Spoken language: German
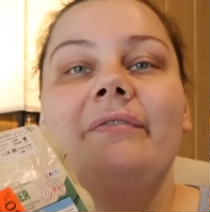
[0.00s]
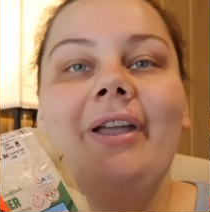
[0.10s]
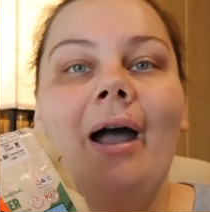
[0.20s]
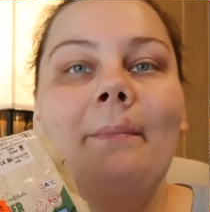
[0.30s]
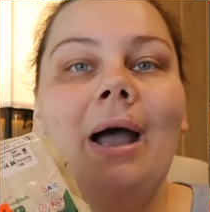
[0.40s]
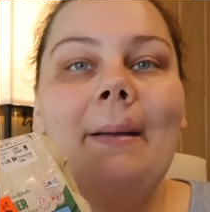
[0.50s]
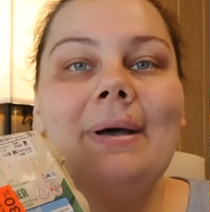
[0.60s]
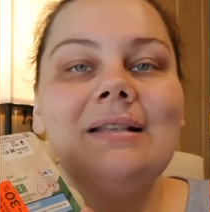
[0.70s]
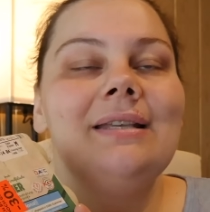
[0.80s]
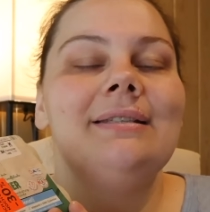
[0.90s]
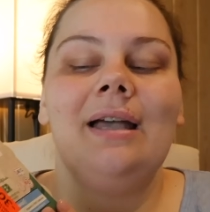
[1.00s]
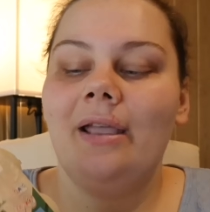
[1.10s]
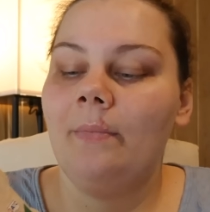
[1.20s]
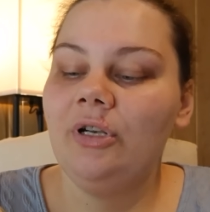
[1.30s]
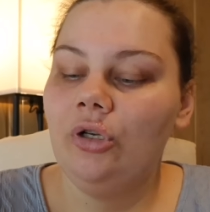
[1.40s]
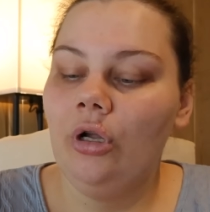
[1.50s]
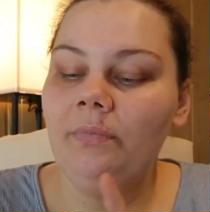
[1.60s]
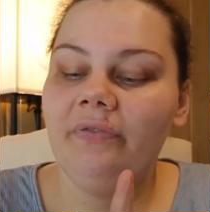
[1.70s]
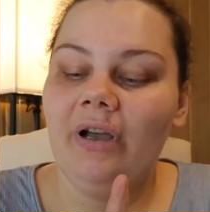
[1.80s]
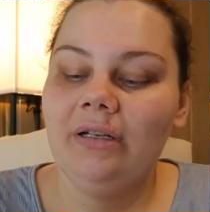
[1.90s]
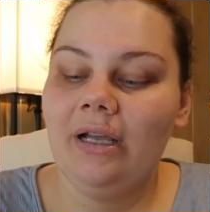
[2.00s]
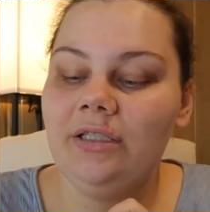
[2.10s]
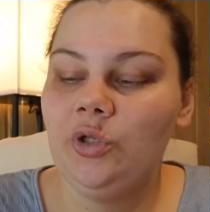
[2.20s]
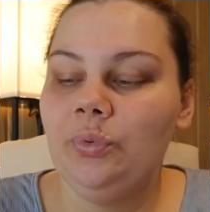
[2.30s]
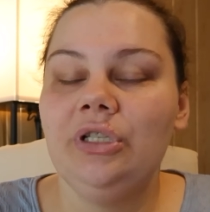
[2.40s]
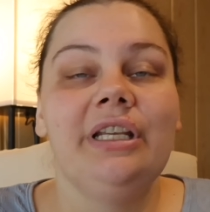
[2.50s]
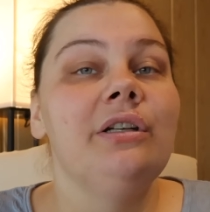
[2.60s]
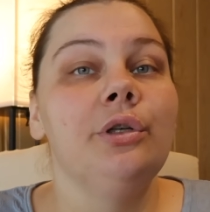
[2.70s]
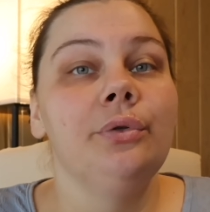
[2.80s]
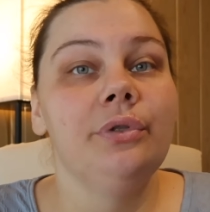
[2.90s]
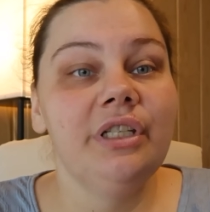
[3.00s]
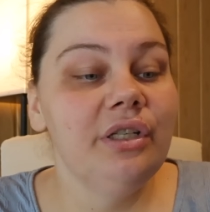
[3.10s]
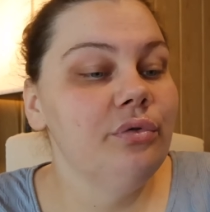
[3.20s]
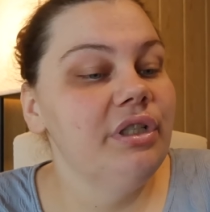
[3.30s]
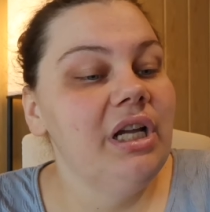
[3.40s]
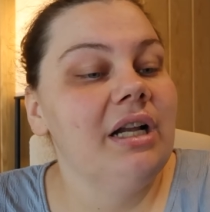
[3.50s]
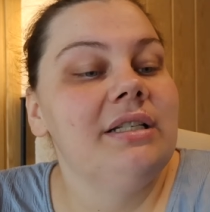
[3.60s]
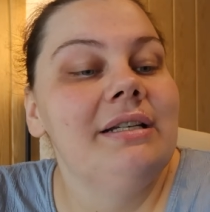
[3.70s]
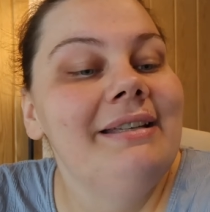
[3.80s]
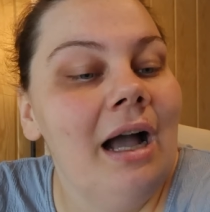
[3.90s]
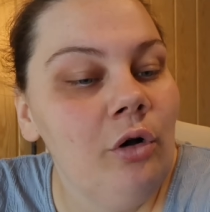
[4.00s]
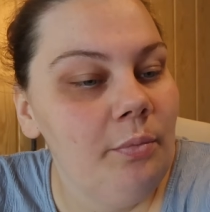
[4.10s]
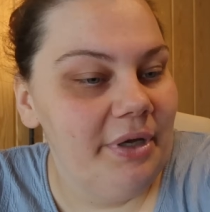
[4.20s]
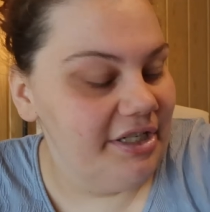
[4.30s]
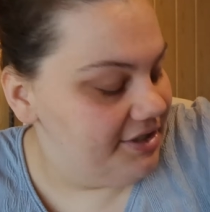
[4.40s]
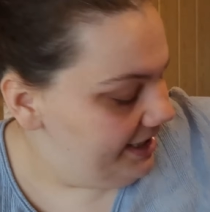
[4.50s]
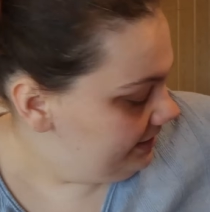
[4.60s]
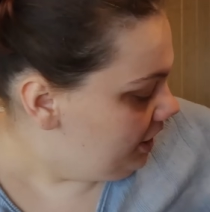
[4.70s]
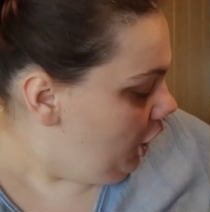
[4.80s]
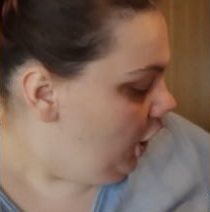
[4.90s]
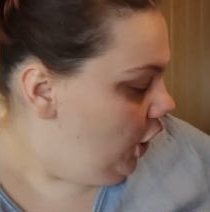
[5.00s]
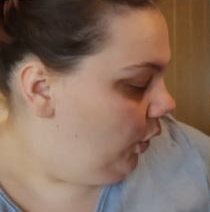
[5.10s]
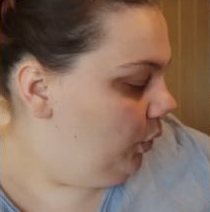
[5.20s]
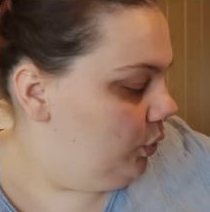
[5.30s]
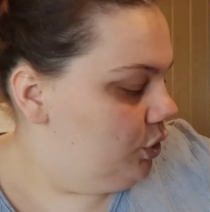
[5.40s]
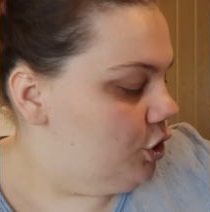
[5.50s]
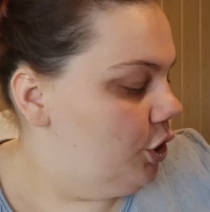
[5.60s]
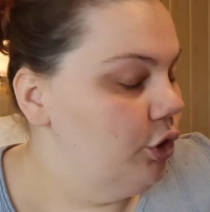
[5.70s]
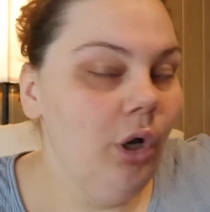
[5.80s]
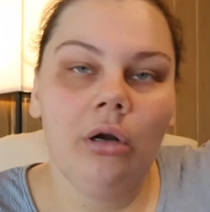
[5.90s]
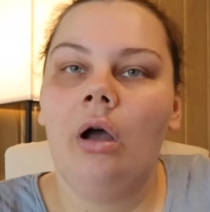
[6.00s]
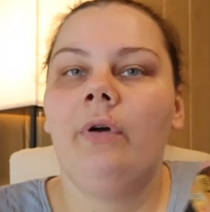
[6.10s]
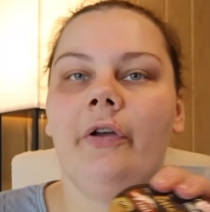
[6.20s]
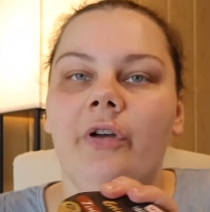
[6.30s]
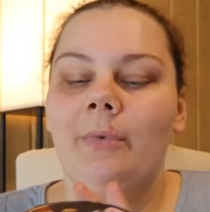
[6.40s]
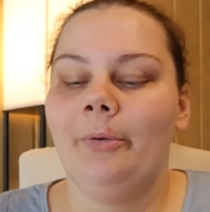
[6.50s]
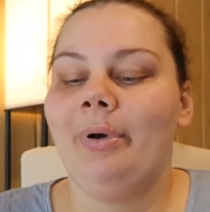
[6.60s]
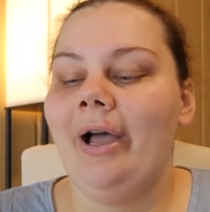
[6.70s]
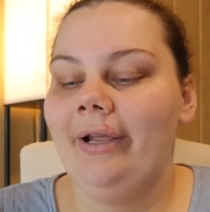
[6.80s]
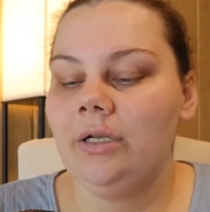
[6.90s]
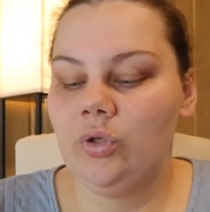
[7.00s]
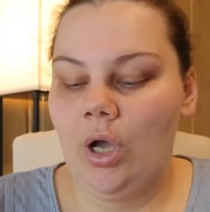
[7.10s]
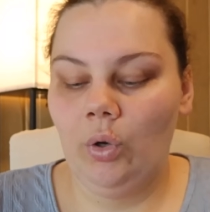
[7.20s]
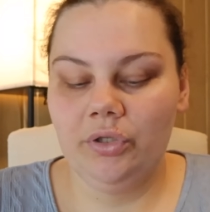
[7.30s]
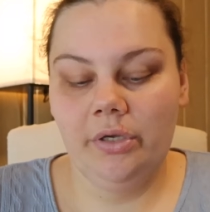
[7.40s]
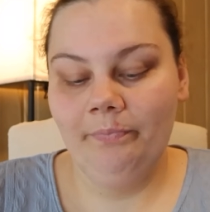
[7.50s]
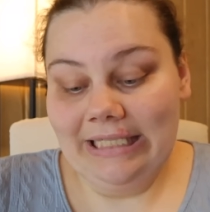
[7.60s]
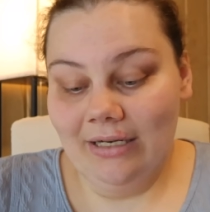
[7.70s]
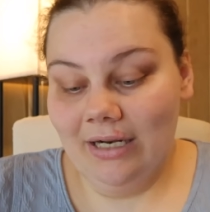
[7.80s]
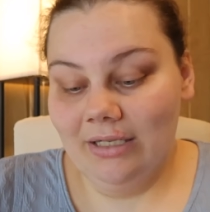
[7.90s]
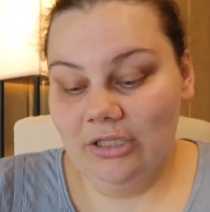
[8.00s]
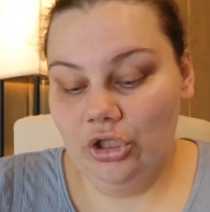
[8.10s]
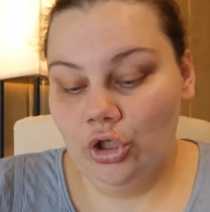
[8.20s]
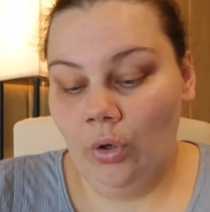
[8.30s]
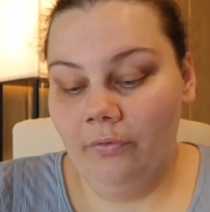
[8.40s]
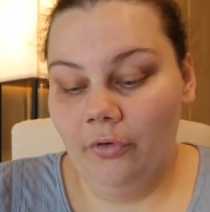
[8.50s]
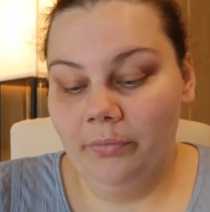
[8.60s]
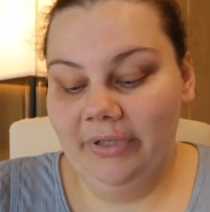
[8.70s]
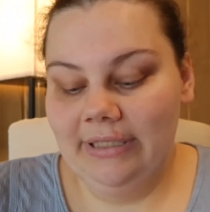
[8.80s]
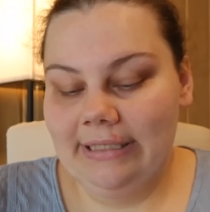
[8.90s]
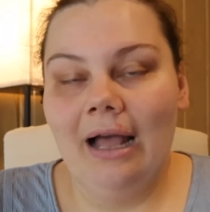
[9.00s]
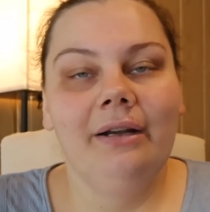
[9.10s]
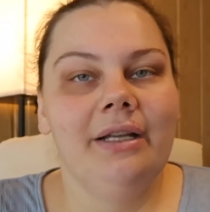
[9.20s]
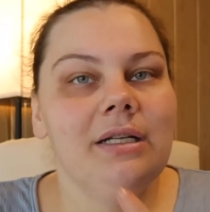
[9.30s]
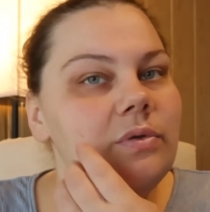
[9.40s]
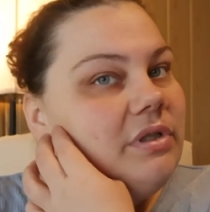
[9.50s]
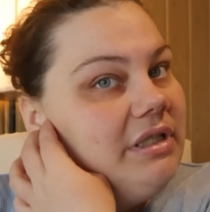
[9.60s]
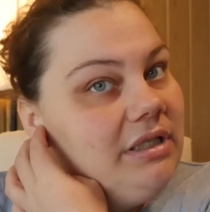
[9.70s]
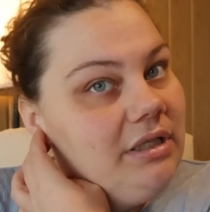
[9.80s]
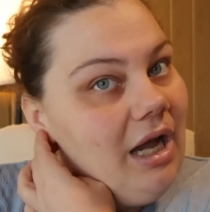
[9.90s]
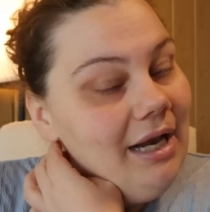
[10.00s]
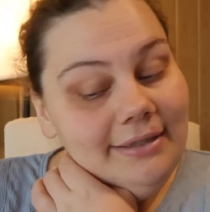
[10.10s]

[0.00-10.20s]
Wir haben einmal sechs Eier mitgenommen. Die waren 30% reduziert und die hat Jakob entdeckt. Und ja, da haben wir einfach mal ein paar Eier zu Hause. Dann hat er sich noch von Milsani, also die,